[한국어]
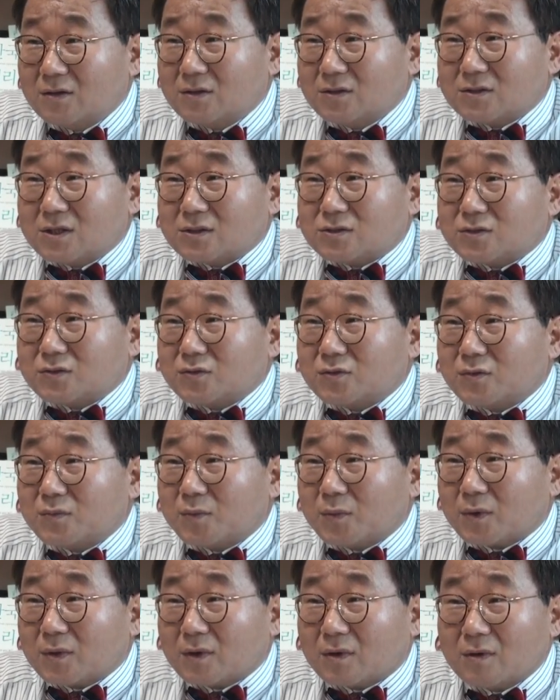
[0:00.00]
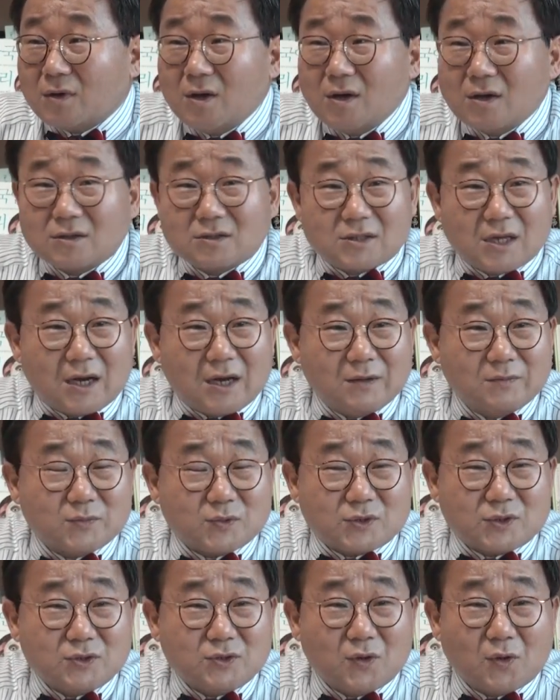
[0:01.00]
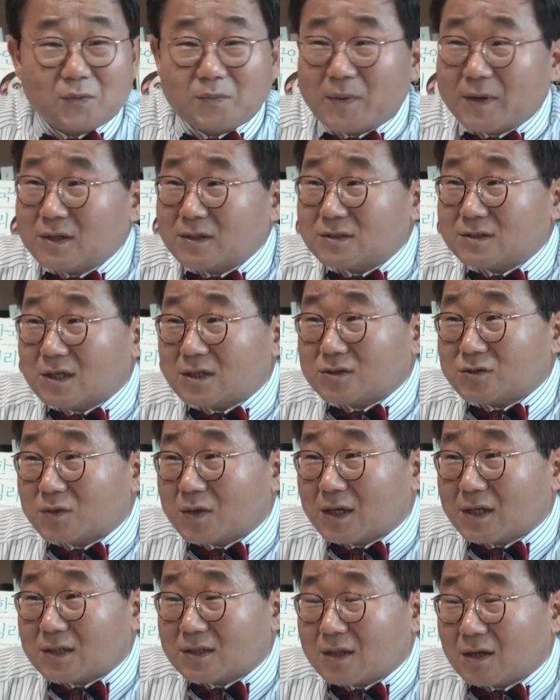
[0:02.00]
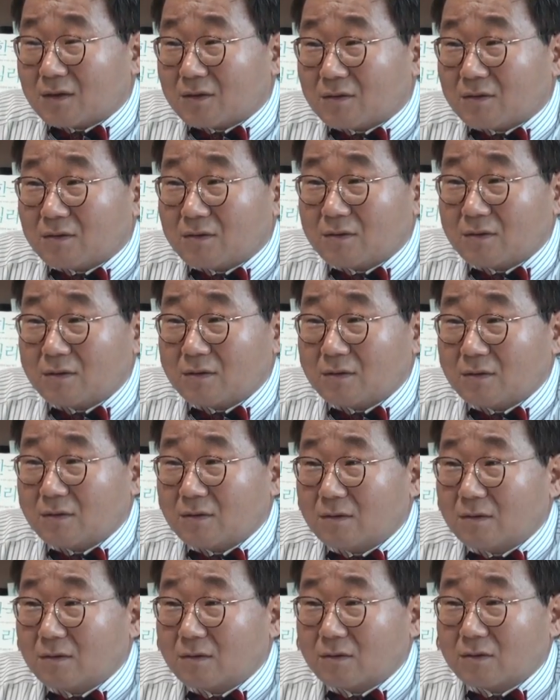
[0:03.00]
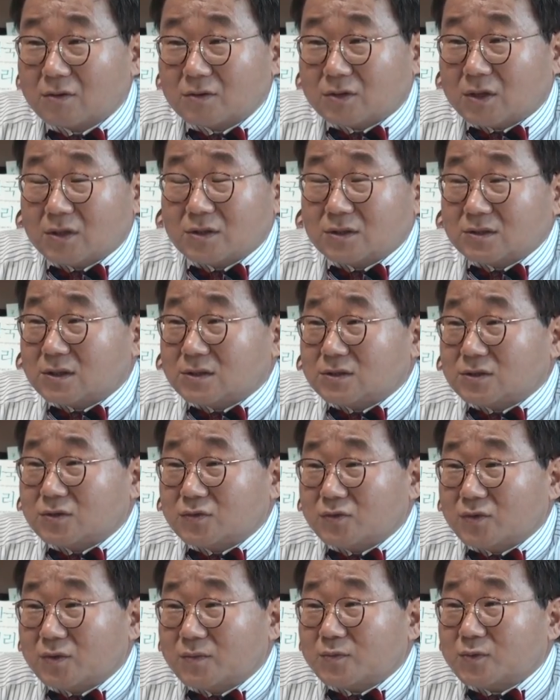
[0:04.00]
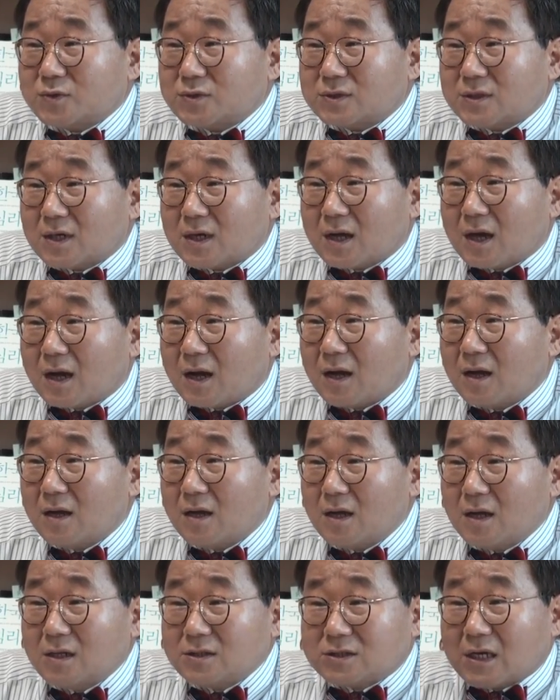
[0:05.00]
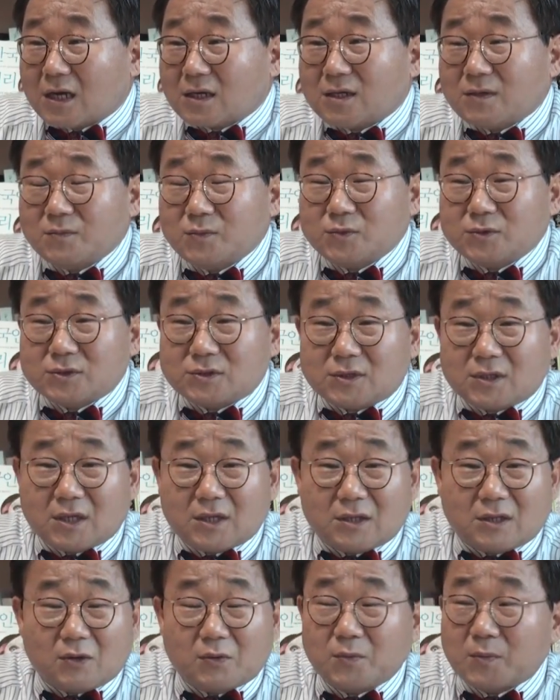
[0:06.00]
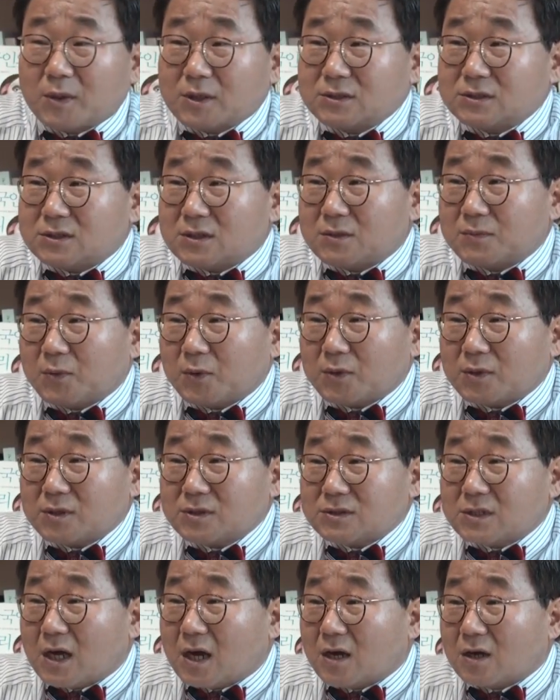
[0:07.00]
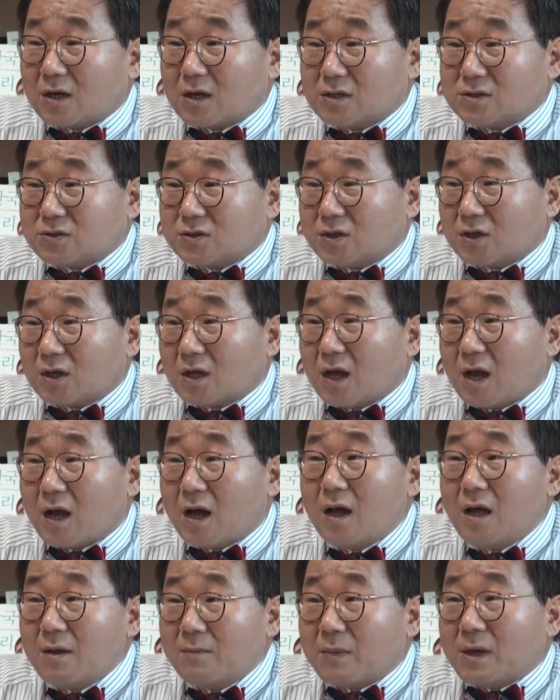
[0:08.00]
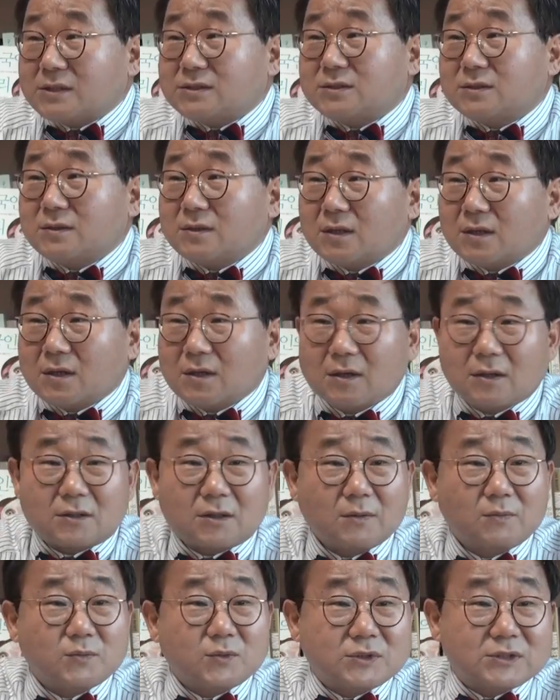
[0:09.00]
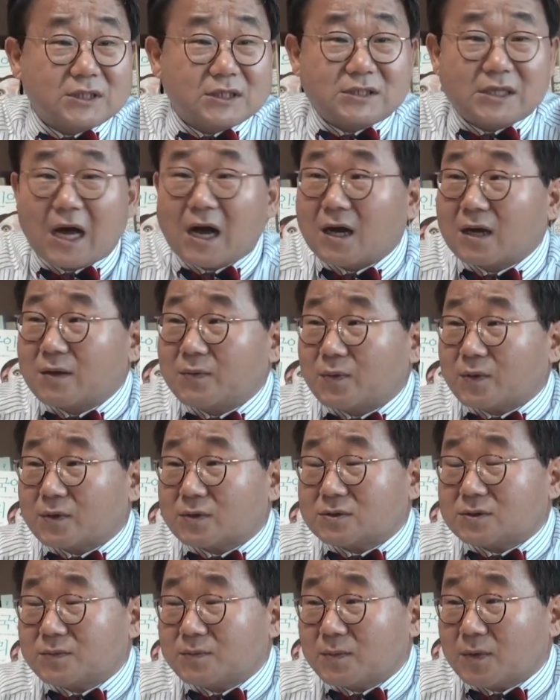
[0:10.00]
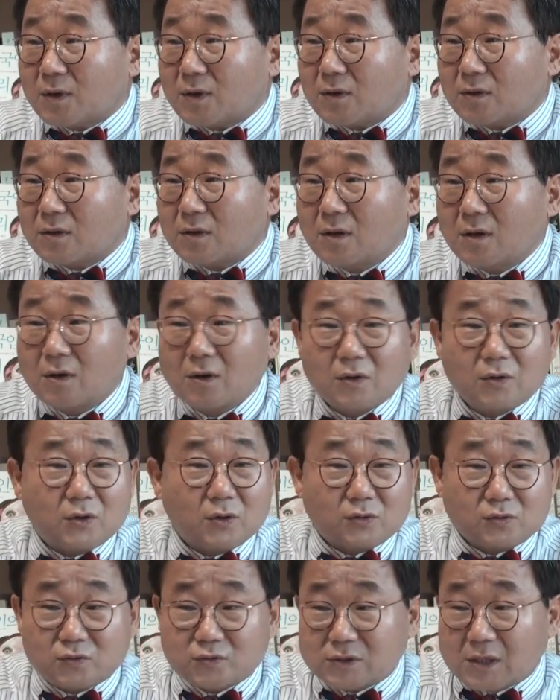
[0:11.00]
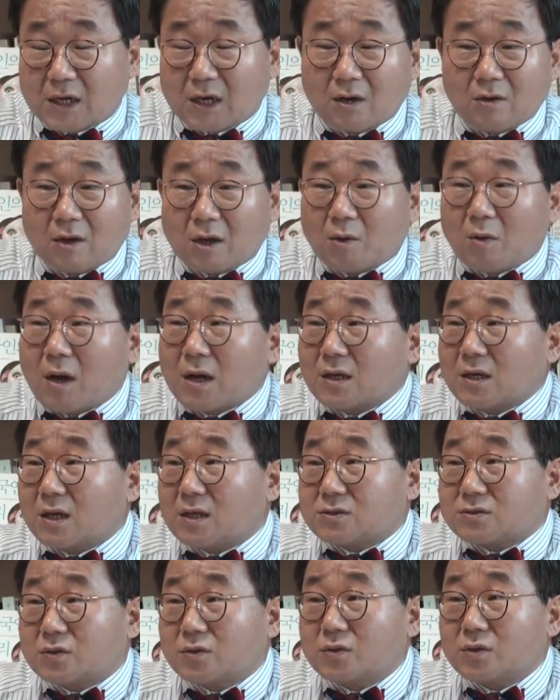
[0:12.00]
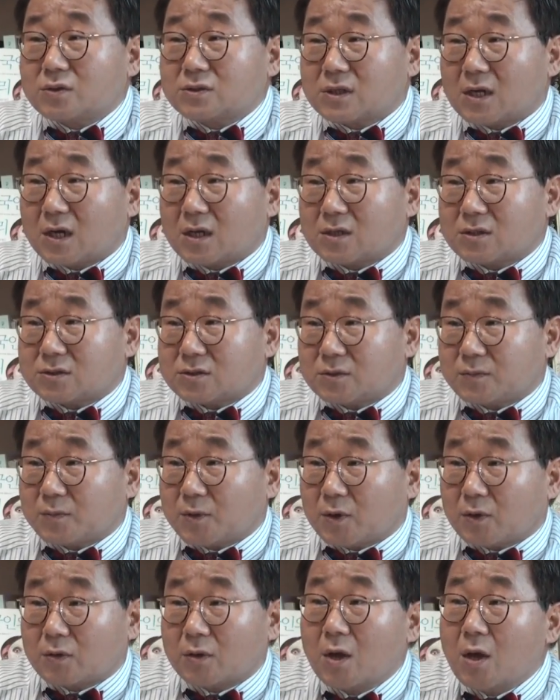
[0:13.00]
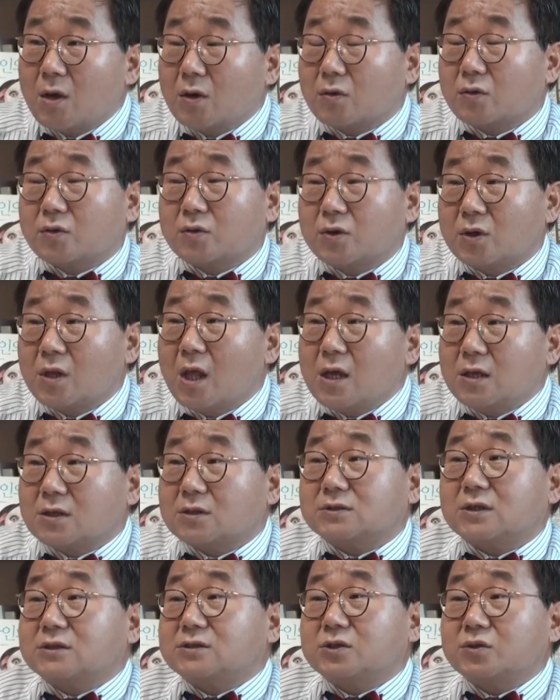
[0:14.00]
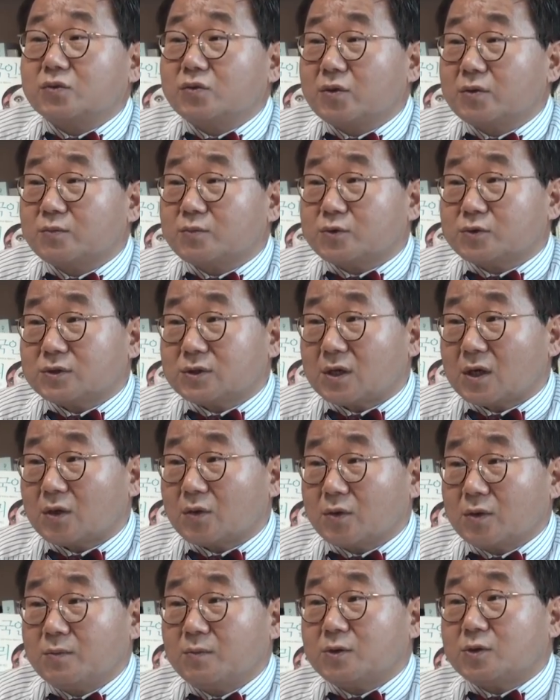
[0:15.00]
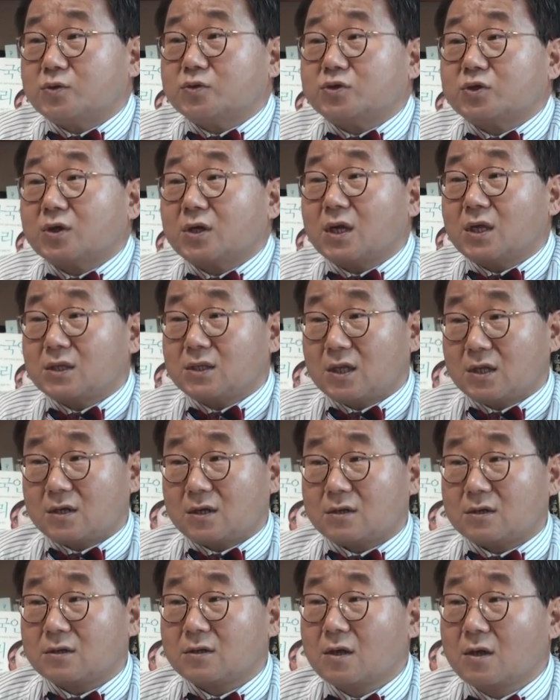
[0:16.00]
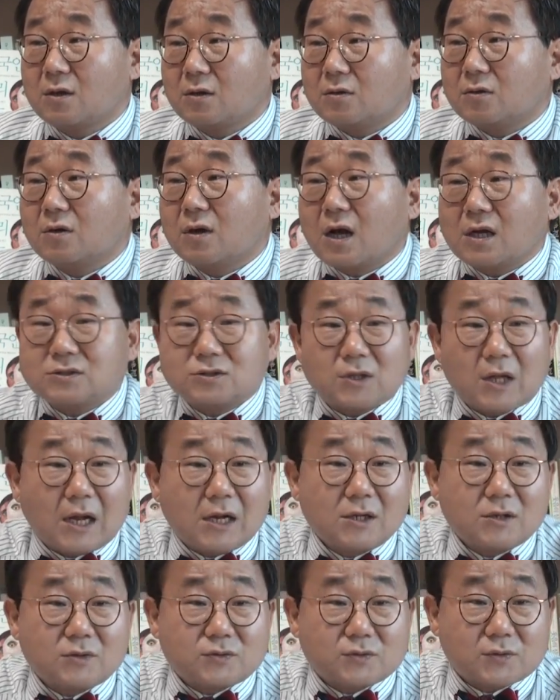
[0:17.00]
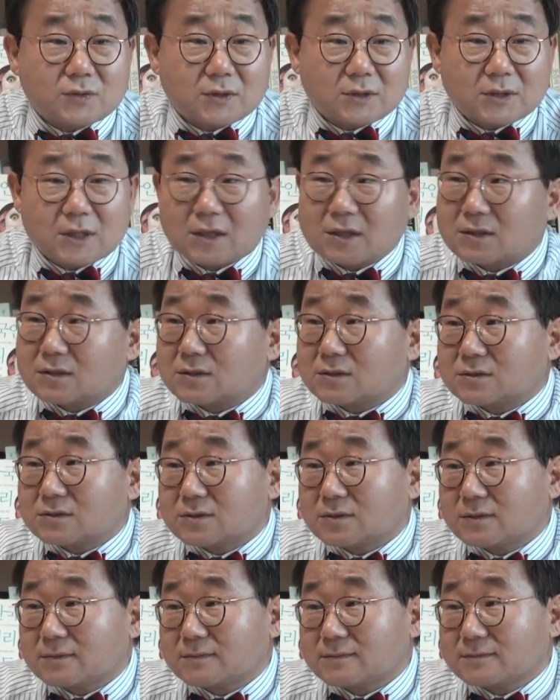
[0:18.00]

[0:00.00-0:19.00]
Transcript: 여자친구는 뭐라고 그 사람이 무슨 용 빼는 재주가 있다고 그럴 때 여자친구의 문제가 자기 문제도 뭔지를 모르는 상황이 있으니까 마치 어떤 문제 상황이 벌어지면 어려운 두 사람과의 관계에서 어려운 상황이 있으면 그거는 여자친구의 문제라고 이미 규정해 있다라는 그것까지도 알려주고 있다는 거죠.